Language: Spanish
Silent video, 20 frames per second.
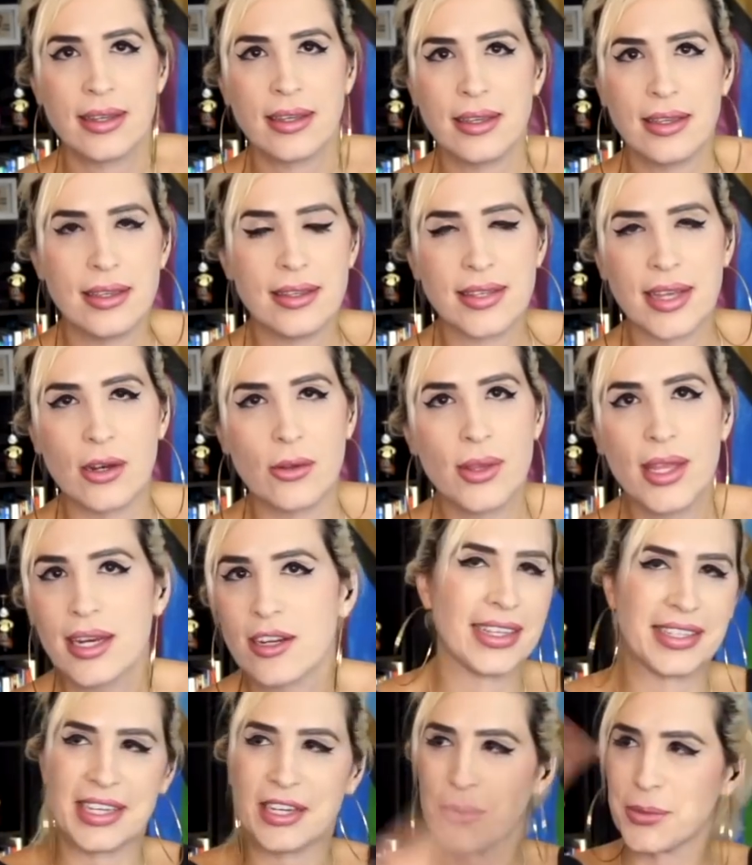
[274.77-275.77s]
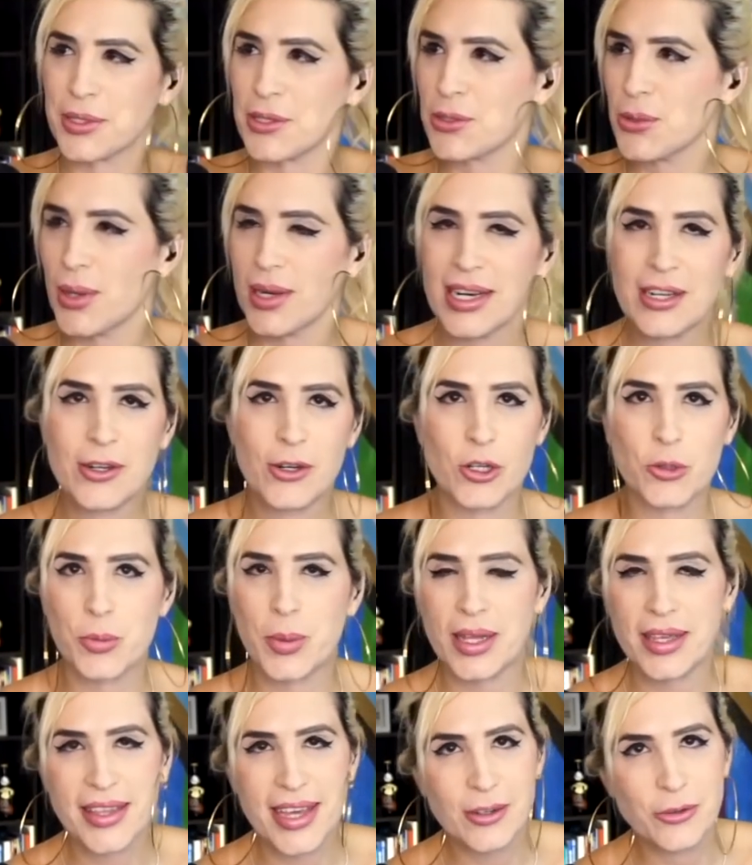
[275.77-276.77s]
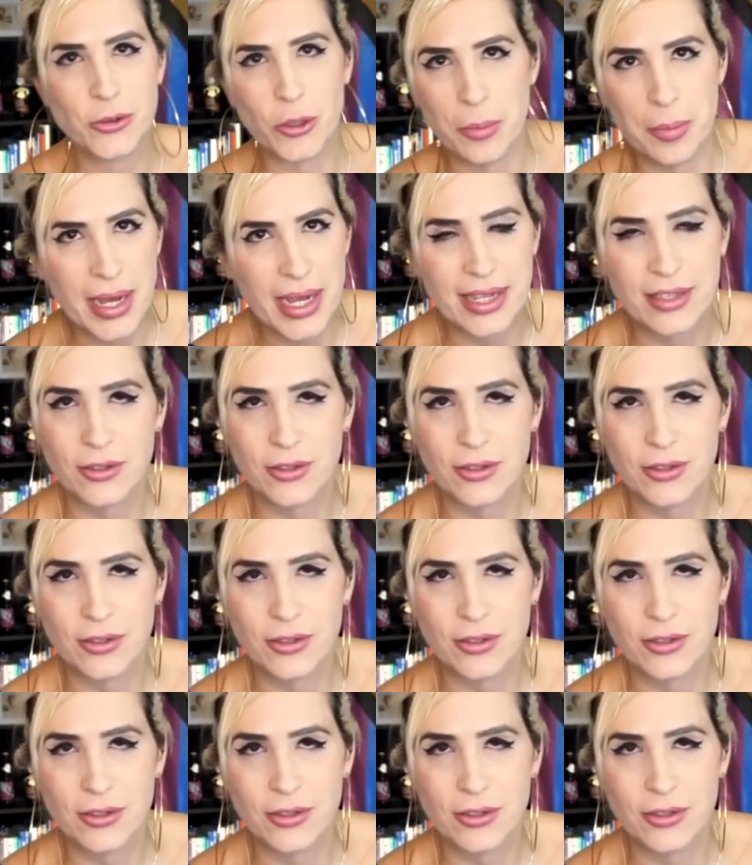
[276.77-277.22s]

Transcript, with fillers: y saludar, así como si estuvieran en cosplay de Automac,